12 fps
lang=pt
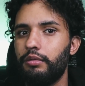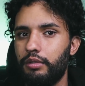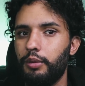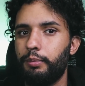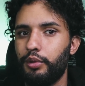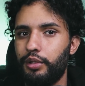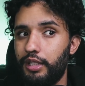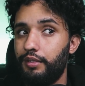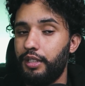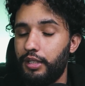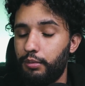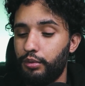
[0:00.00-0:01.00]
Eu poderia
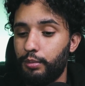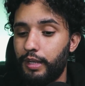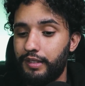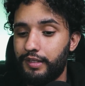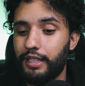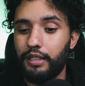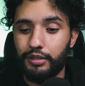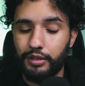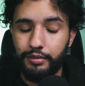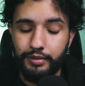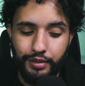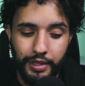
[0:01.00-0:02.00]
vender muito mais caro,
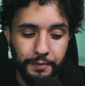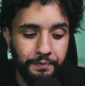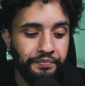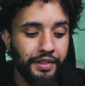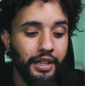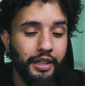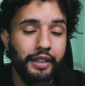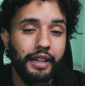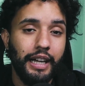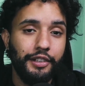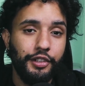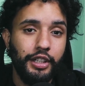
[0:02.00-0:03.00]
então, enfim.
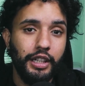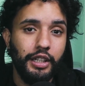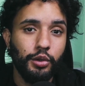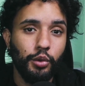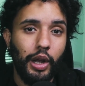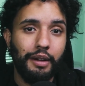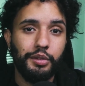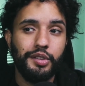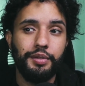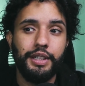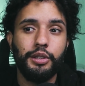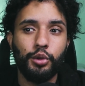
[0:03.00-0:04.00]
Adquirindo lá, você
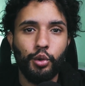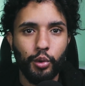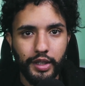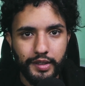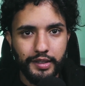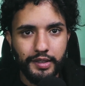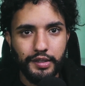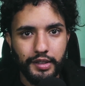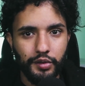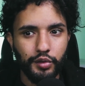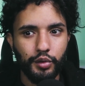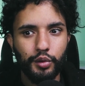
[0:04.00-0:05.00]
vai ter todas essas
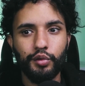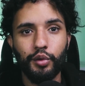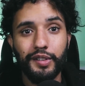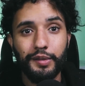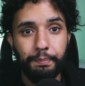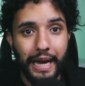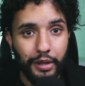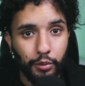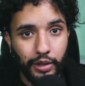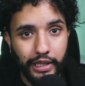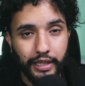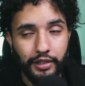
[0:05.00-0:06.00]
instruções para o
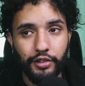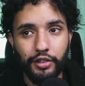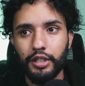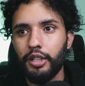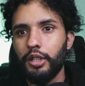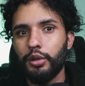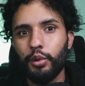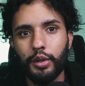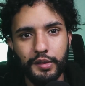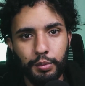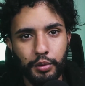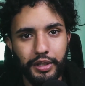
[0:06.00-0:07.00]
cliente,
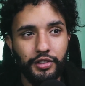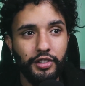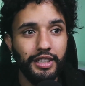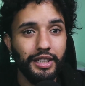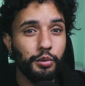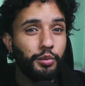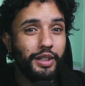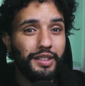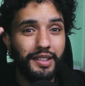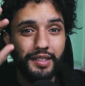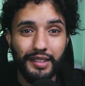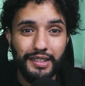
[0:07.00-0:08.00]
todas bonitinhas, com
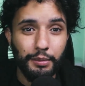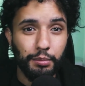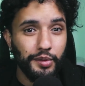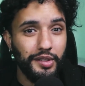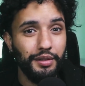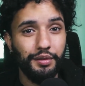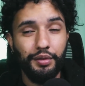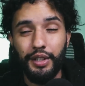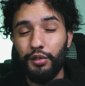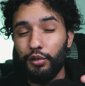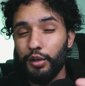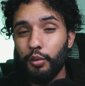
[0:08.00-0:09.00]
esses exemplos em
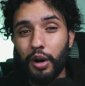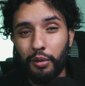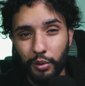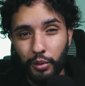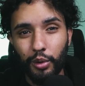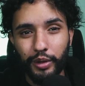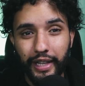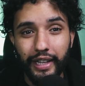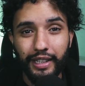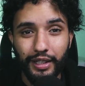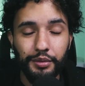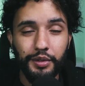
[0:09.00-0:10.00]
vídeo, igual eu coloquei
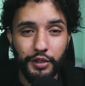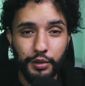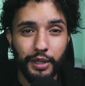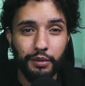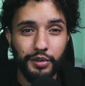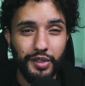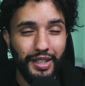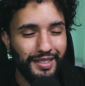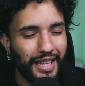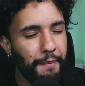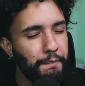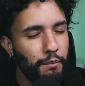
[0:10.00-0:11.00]
aqui no vídeo para vocês.
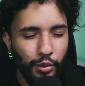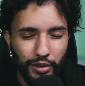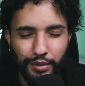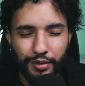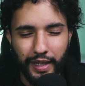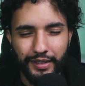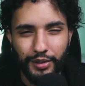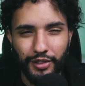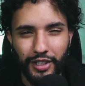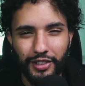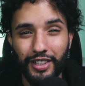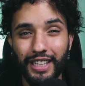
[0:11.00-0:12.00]
Está muito fácil,
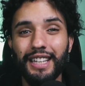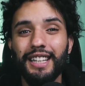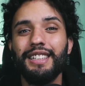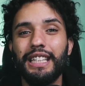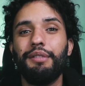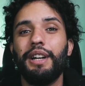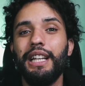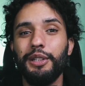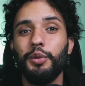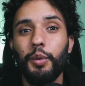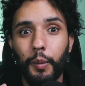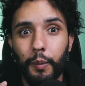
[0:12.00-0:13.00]
gente. Está
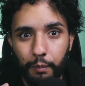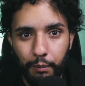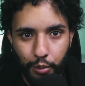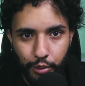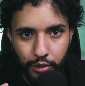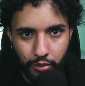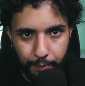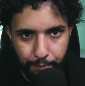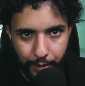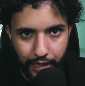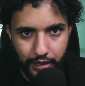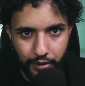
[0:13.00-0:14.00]
valendo muito a
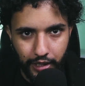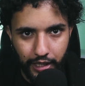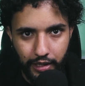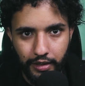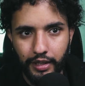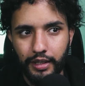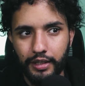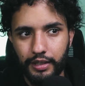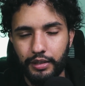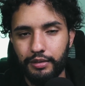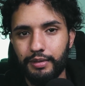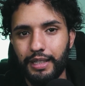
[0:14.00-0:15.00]
pena, ok?
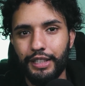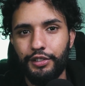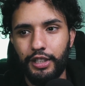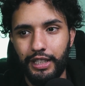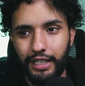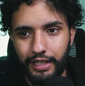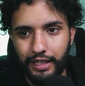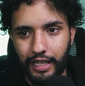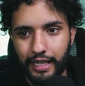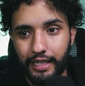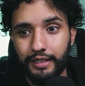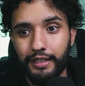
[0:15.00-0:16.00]
Então, adquire
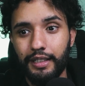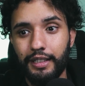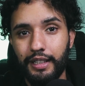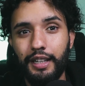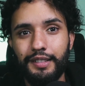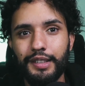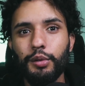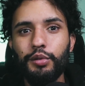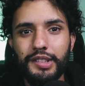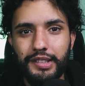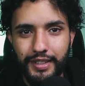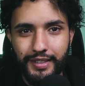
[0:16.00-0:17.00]
lá. Antes que eu
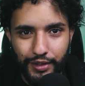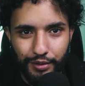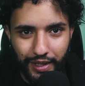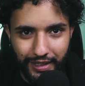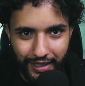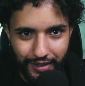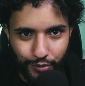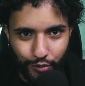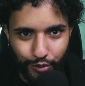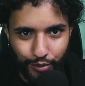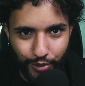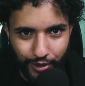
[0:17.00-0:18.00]
desista de vender
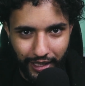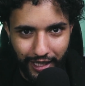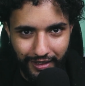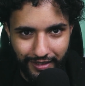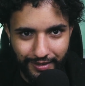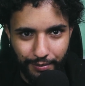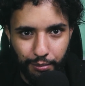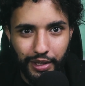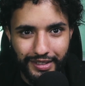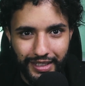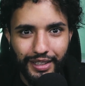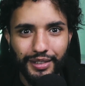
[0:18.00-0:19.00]
isso, ok?
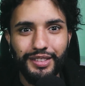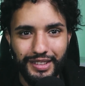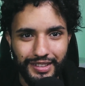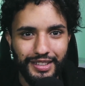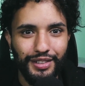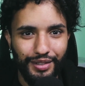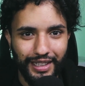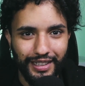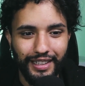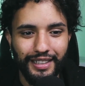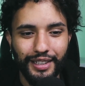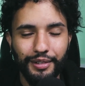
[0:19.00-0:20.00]
Pode ser que eu desista de
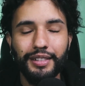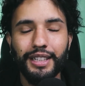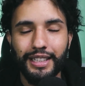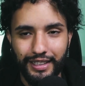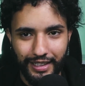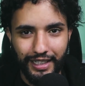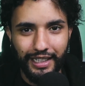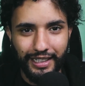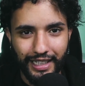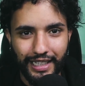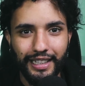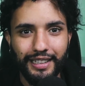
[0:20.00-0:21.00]
vender, então
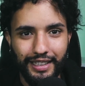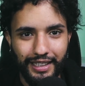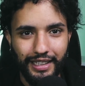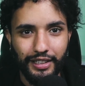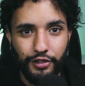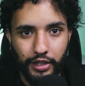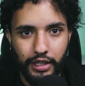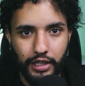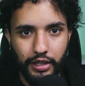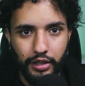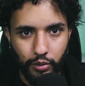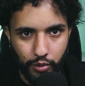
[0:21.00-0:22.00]
clica lá e
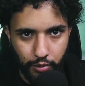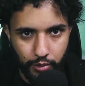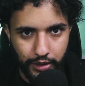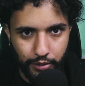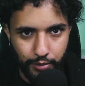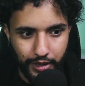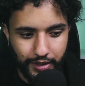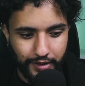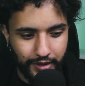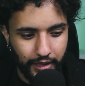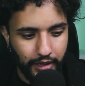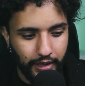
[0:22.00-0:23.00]
adquire o quanto
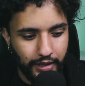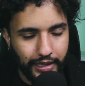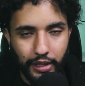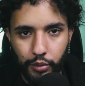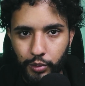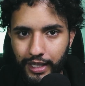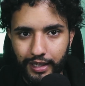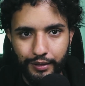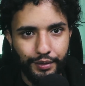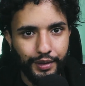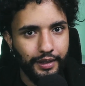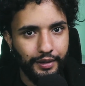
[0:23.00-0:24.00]
antes. Tá no
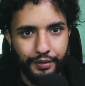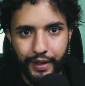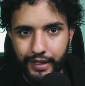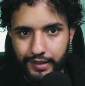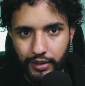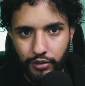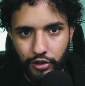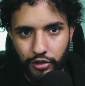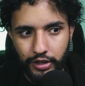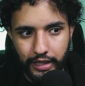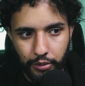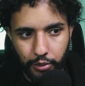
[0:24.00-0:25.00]
Canva, facinho de
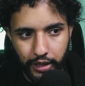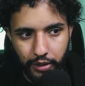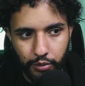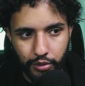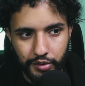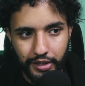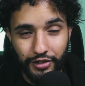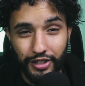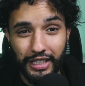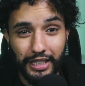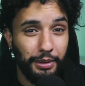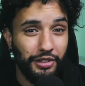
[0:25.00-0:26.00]
editar, qualquer um consegue
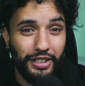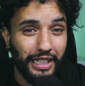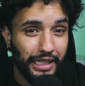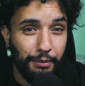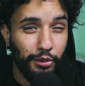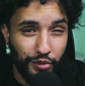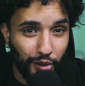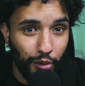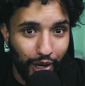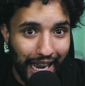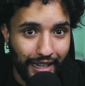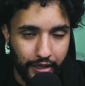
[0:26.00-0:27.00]
editar, dá pra editar até pelo
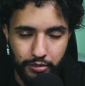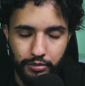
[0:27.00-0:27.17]
celular.